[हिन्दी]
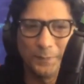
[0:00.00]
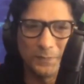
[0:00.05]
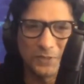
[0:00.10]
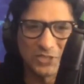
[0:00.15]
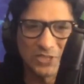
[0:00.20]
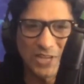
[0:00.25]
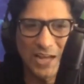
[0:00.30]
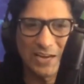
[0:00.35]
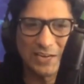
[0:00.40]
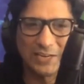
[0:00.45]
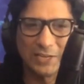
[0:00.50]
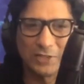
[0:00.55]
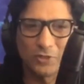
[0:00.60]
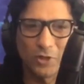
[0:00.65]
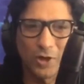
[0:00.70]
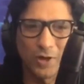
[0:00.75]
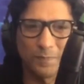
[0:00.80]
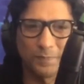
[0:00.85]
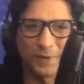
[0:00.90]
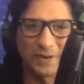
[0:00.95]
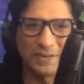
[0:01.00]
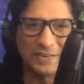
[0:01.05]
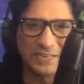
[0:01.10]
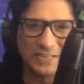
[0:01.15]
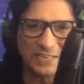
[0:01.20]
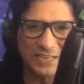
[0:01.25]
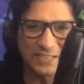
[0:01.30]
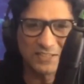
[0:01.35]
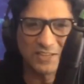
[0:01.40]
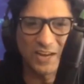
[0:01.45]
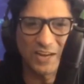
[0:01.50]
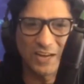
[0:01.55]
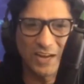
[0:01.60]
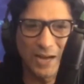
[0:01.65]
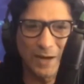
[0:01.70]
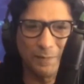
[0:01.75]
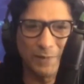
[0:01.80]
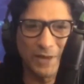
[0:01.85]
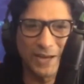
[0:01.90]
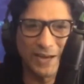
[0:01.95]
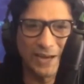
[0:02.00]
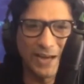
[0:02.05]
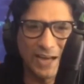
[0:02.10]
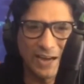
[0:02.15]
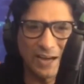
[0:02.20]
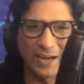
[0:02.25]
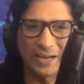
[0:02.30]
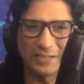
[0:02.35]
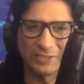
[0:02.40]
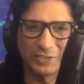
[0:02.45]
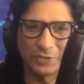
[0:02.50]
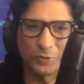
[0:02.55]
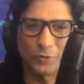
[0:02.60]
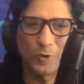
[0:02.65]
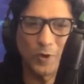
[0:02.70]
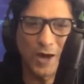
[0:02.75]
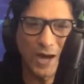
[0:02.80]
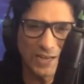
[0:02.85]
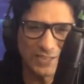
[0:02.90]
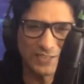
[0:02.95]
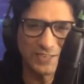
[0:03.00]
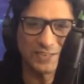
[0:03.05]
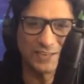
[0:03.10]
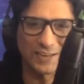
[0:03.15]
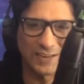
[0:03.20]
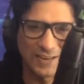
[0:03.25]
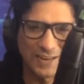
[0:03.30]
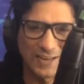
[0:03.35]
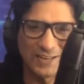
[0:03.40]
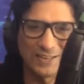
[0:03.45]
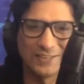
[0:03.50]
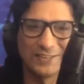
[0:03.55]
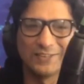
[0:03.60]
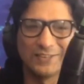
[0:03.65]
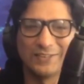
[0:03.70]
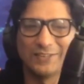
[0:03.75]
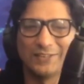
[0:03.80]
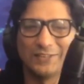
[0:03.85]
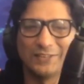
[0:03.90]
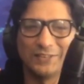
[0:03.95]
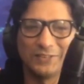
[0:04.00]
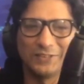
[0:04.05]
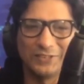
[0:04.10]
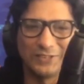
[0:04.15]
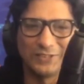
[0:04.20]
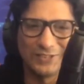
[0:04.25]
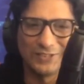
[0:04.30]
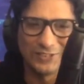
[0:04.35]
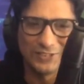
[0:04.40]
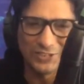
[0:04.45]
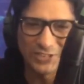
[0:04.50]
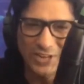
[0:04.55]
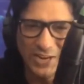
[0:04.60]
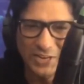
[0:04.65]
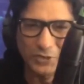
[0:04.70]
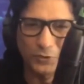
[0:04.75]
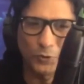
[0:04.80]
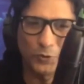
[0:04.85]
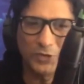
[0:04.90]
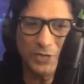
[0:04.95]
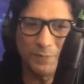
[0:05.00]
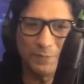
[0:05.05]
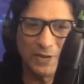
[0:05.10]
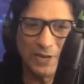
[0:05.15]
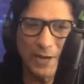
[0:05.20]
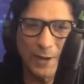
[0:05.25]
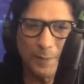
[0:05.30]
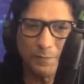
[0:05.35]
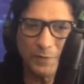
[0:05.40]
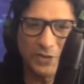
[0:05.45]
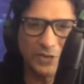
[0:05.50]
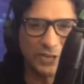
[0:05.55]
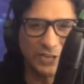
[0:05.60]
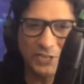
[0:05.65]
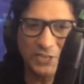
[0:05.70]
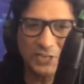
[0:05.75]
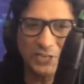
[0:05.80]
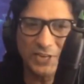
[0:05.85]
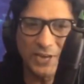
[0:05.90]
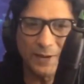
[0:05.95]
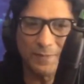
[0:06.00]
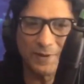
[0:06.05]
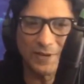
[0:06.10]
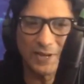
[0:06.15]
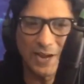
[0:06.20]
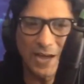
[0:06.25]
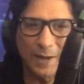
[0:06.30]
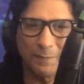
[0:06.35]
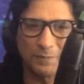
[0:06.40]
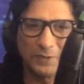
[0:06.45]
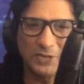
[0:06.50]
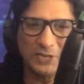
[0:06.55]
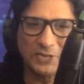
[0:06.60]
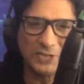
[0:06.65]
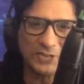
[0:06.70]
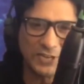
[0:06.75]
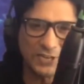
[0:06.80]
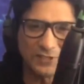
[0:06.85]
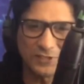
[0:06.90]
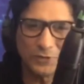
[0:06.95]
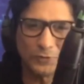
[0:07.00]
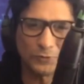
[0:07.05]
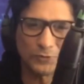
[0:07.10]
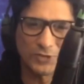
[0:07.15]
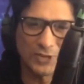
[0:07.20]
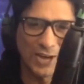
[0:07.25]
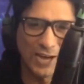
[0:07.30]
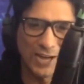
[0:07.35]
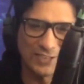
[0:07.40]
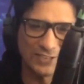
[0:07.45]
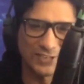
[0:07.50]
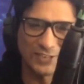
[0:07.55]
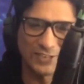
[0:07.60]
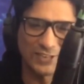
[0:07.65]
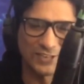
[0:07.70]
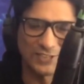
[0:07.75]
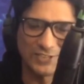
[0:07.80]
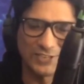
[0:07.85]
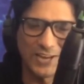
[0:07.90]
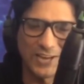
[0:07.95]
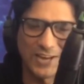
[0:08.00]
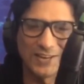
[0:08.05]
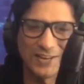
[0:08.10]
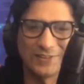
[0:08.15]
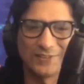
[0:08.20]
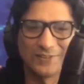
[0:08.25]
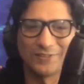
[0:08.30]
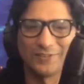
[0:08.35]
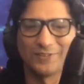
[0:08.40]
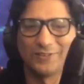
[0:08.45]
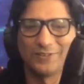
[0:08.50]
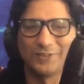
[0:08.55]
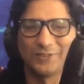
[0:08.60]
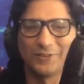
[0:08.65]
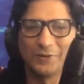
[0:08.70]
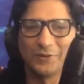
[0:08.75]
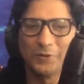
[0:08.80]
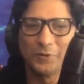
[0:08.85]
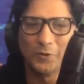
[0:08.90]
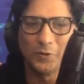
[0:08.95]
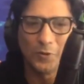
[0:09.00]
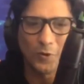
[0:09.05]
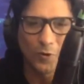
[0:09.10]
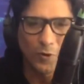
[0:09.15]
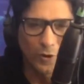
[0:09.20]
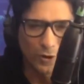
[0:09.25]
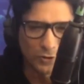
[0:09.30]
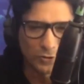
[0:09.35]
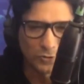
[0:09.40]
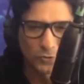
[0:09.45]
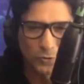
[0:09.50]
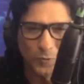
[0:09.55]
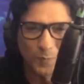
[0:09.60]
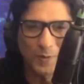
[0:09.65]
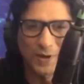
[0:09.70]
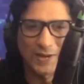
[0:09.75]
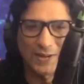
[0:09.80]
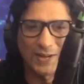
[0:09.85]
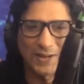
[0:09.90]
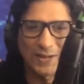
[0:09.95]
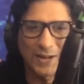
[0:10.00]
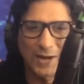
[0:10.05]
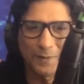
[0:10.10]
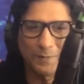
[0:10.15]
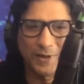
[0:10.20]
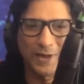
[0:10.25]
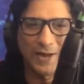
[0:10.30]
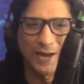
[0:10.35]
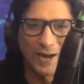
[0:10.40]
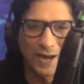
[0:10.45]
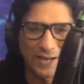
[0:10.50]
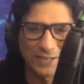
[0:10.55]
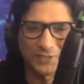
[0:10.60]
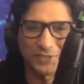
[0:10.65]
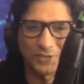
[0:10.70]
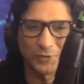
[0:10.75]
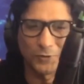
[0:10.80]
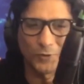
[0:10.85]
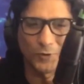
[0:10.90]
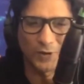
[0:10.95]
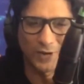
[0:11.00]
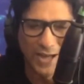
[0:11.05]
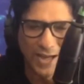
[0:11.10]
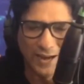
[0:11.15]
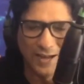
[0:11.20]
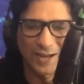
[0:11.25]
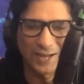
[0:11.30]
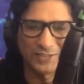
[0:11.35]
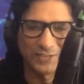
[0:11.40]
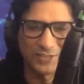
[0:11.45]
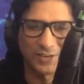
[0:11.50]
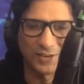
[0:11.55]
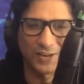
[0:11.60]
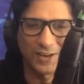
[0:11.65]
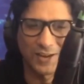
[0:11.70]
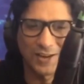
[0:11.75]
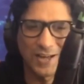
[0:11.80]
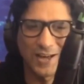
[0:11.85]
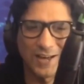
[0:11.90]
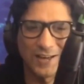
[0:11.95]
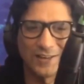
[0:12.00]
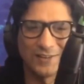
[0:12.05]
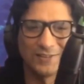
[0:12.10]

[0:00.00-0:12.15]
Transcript: मिसाल के तौर पर नीयत का काम है गैर हाजिर को हाजिर करना यानी कोई अमल आपने नहीं किया मगर आपकी नीयत ने उसे हाजिर कर दिया और तोबा का काम है हाजिर को गैर हाजिर करना